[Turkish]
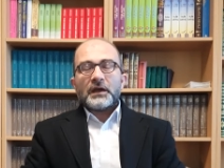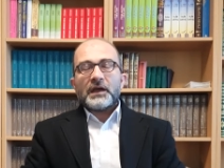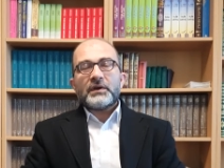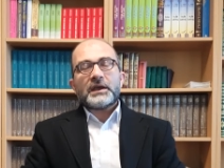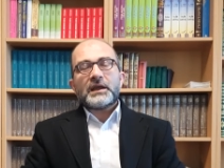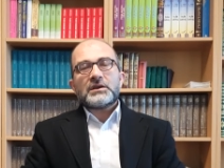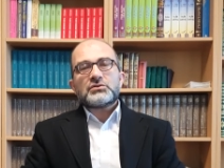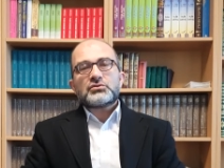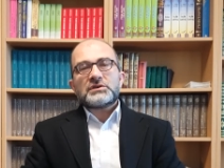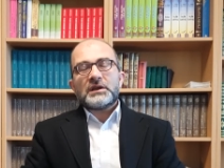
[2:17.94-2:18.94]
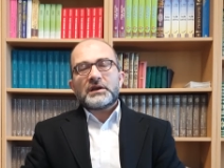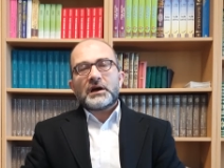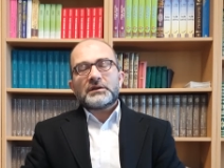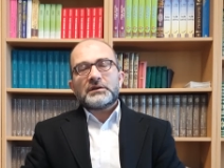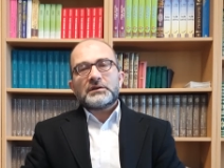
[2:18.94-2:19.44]
Eve gelen
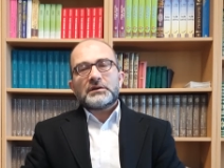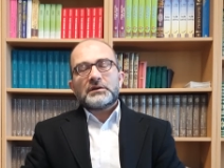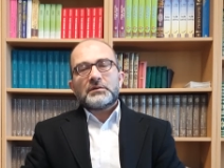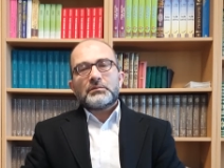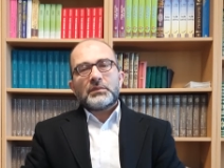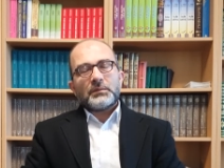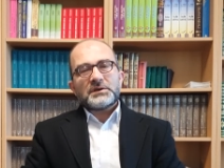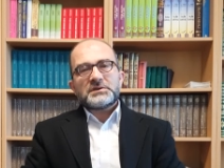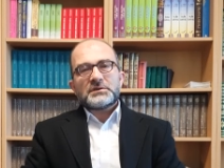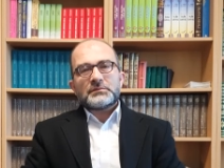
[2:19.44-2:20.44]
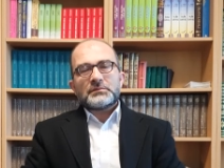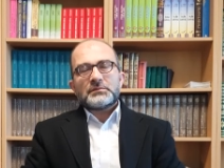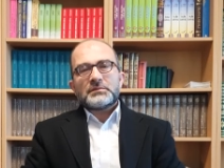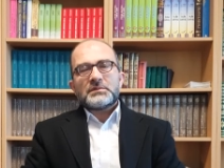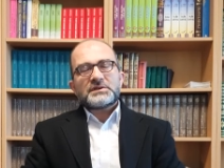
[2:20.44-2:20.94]
delikanlı babacığım
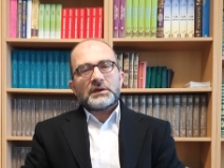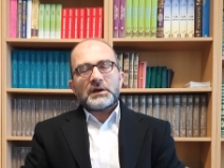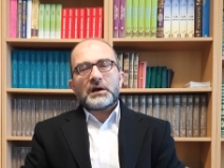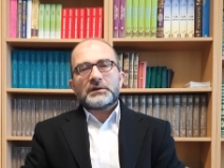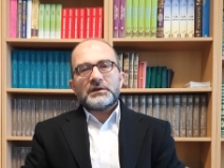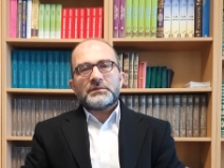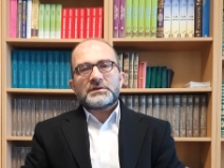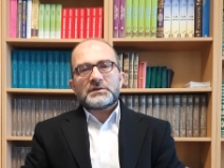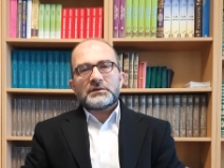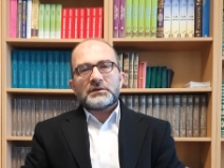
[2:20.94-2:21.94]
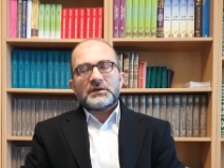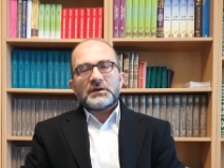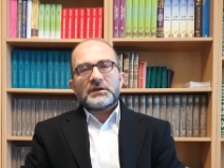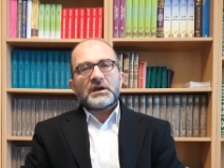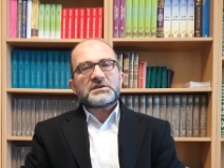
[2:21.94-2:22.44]
sen haklıymışsın
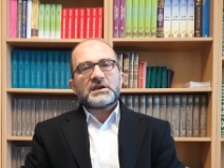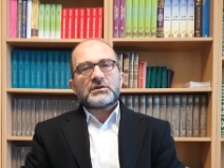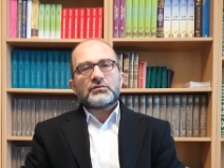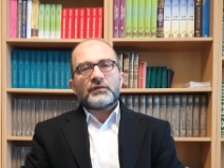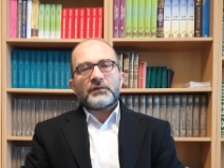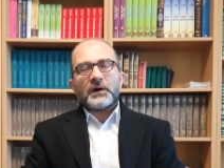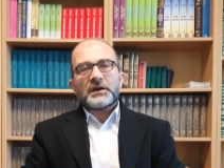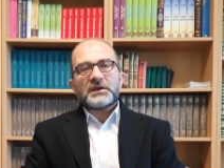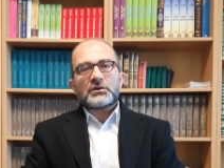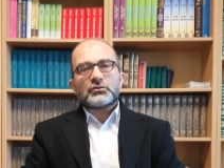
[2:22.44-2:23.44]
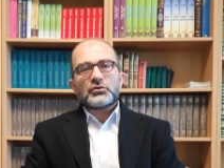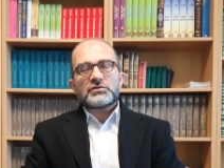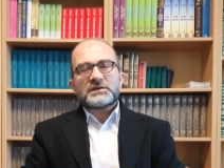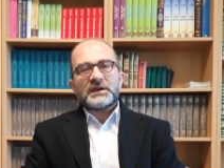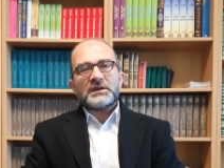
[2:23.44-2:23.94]
gerçek vefakar
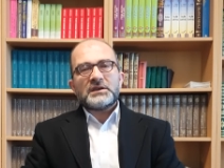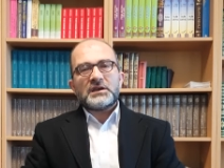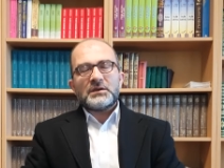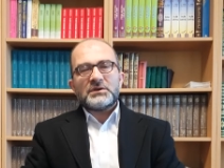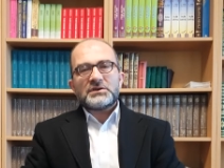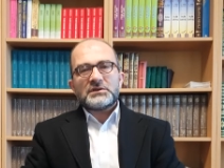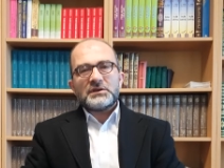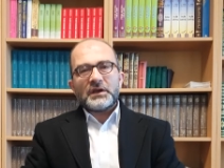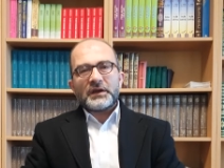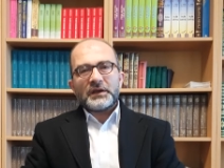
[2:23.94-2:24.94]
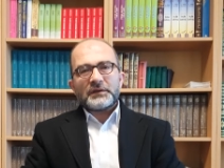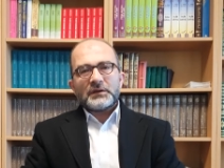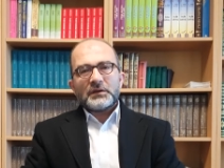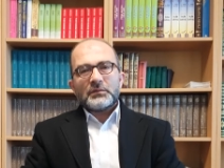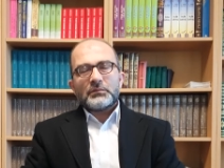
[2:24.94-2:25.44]
dost seninkiymiş diyerek
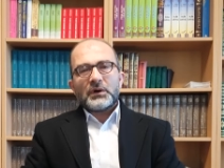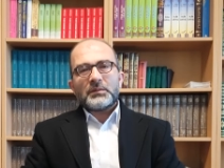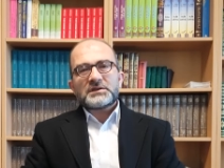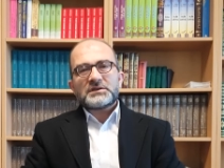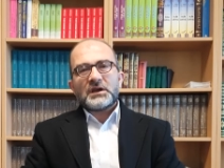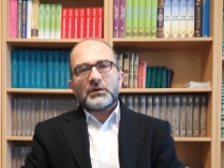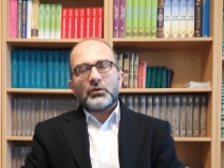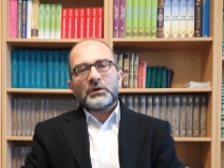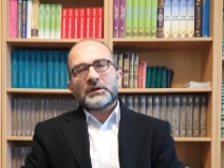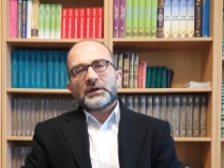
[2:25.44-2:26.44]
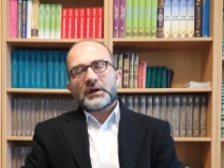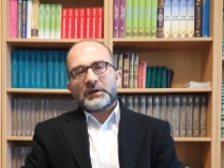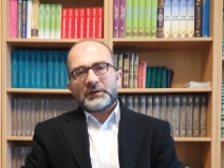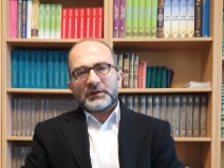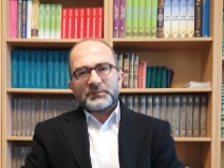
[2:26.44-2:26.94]
babasına olanları
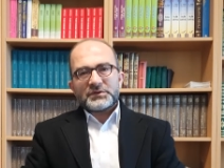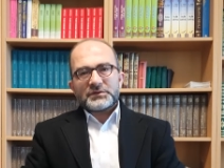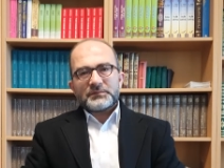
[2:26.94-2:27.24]
anlatmış.